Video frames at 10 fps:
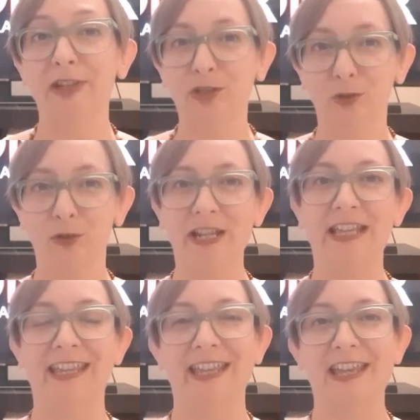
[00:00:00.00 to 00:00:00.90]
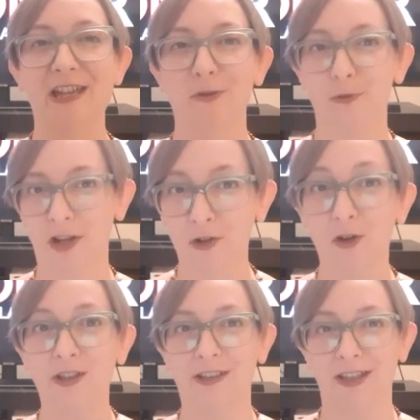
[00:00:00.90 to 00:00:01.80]
Verdone che una
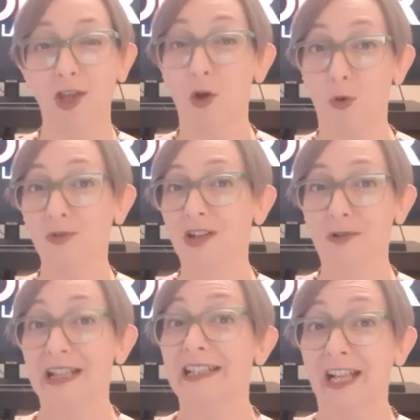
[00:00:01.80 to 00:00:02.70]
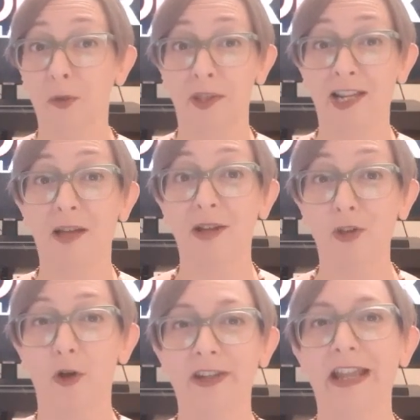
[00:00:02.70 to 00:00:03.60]
notte incontra una statua della
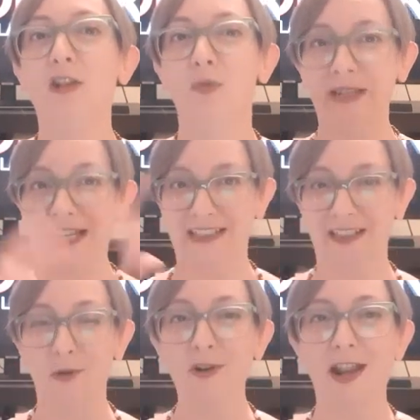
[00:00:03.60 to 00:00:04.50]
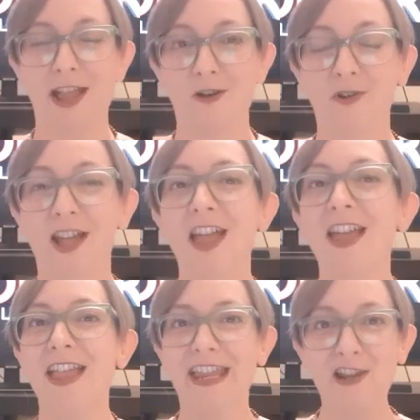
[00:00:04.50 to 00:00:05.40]
Madonna illuminata da un neon
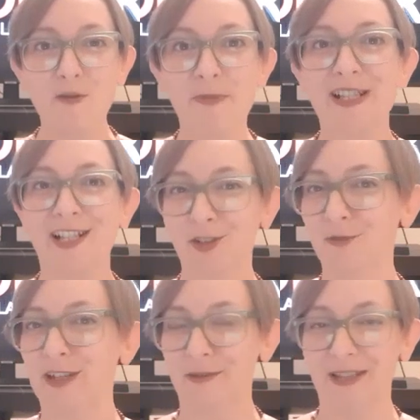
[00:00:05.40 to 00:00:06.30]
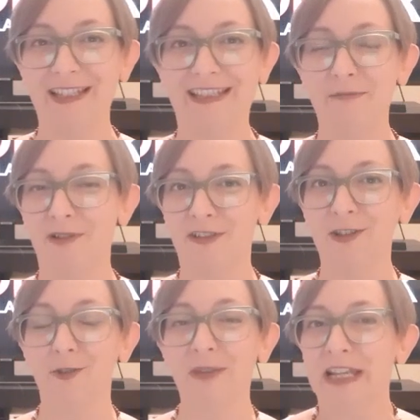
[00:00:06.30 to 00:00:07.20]
e lì ho pensato veramente, mi ha,
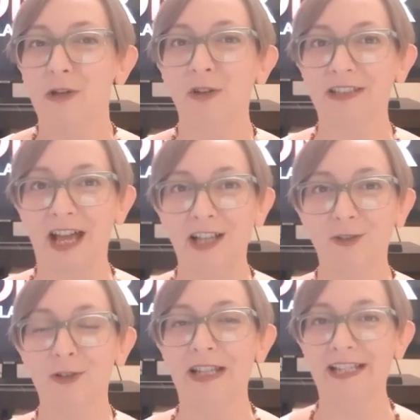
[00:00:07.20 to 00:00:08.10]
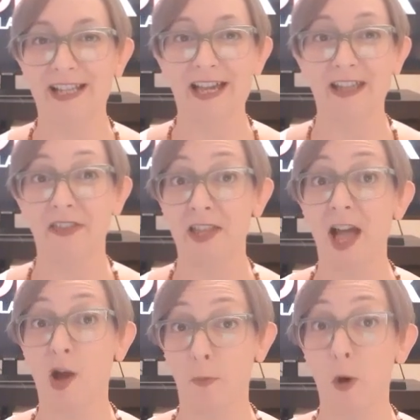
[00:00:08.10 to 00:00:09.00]
fatto, mi ha ricordato la serie The
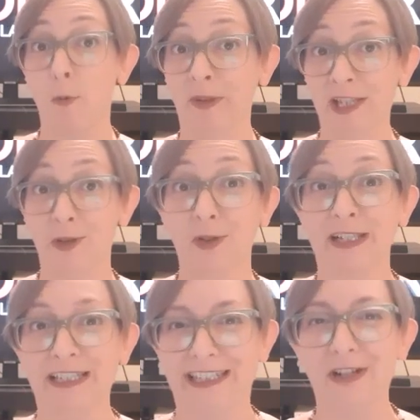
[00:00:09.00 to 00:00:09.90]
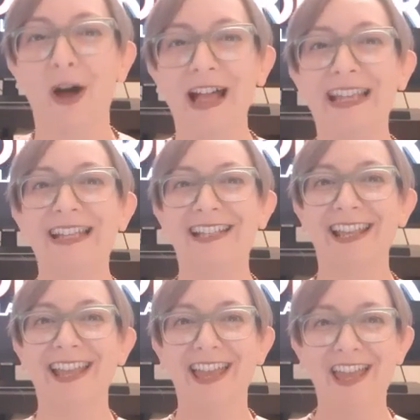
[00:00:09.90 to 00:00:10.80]
Young Pope di Sorrentino, anche
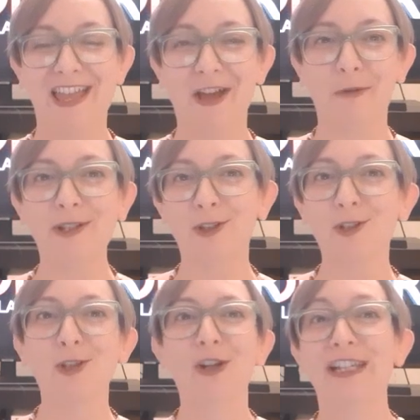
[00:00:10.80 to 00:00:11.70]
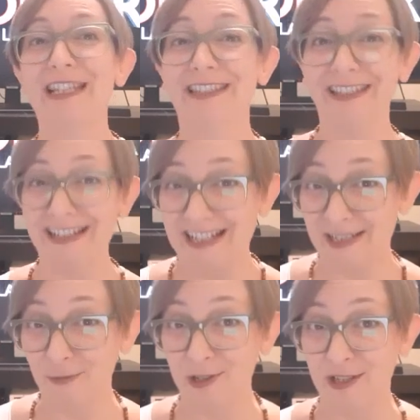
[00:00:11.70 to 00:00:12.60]
se eh, questo
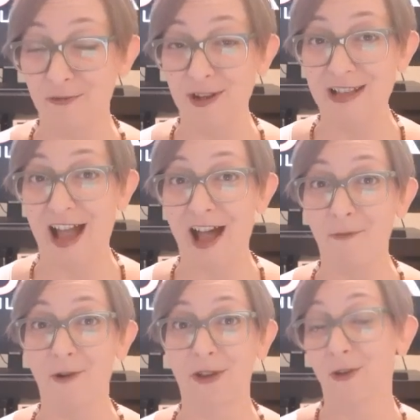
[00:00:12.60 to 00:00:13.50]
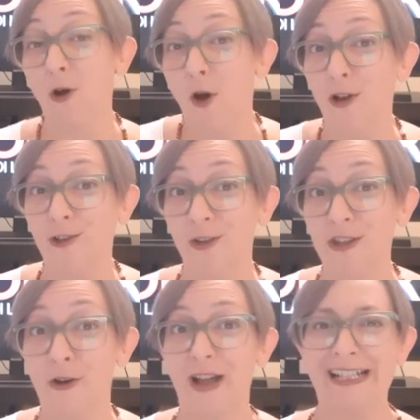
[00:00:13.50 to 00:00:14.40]
sorrentinismo, se vogliamo, che ho colto
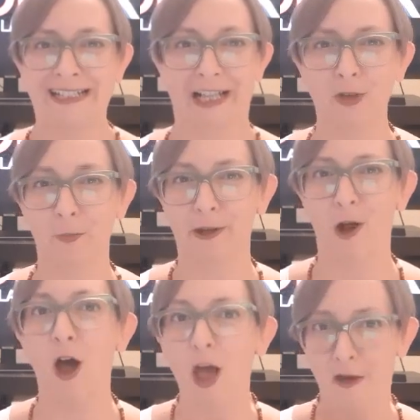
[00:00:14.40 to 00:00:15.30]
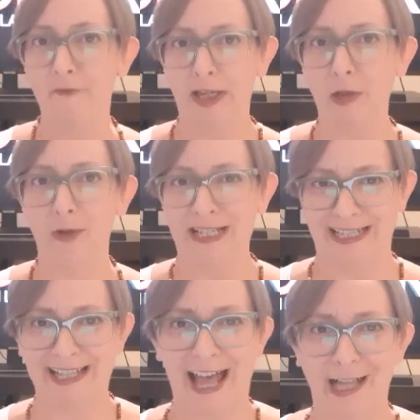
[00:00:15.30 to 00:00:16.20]
io è stato però
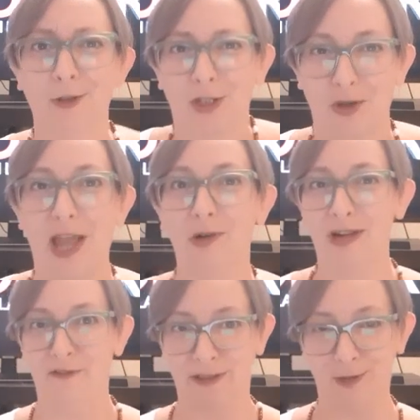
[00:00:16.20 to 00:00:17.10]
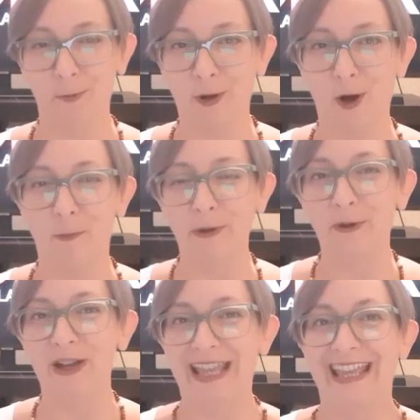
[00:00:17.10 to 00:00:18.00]
verdonizzato, cioè lui l'ha fatto
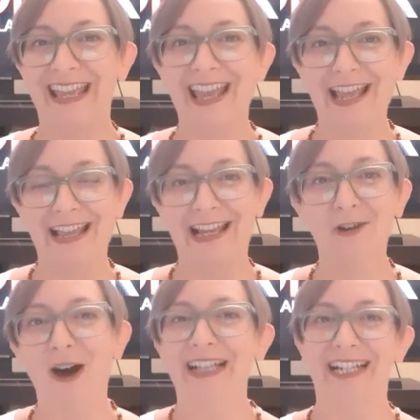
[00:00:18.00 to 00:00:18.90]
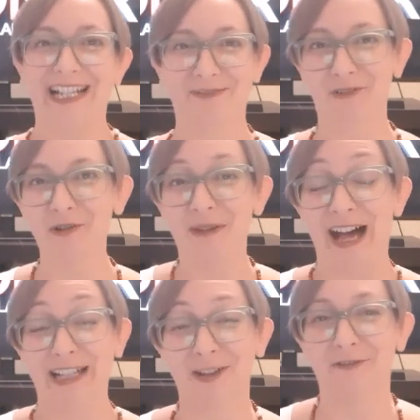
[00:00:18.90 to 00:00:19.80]
proprio e eh, lo ha
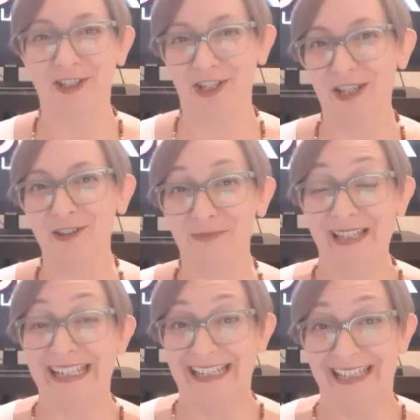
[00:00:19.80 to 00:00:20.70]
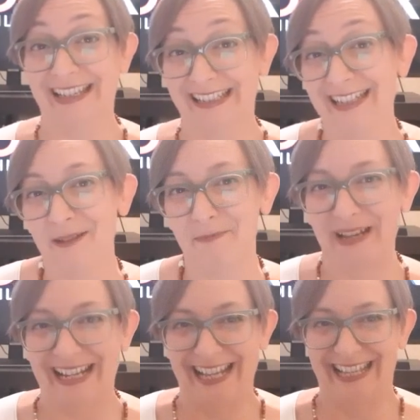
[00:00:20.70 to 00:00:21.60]
trasformato facendomi ridere, ridere
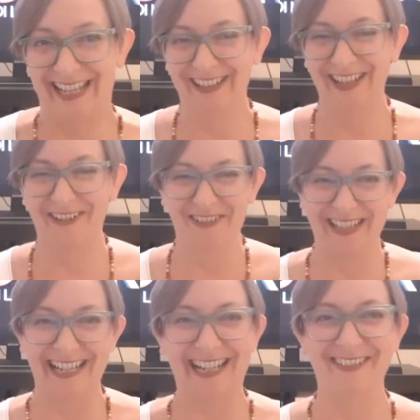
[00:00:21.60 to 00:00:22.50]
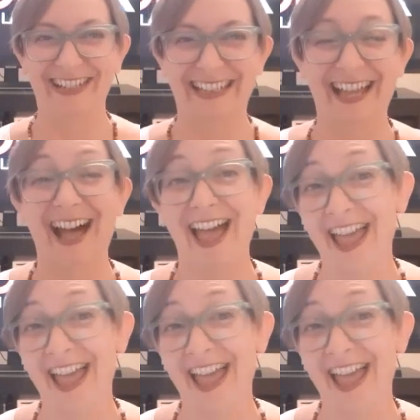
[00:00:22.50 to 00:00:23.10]
parecchio, devo dire la verità.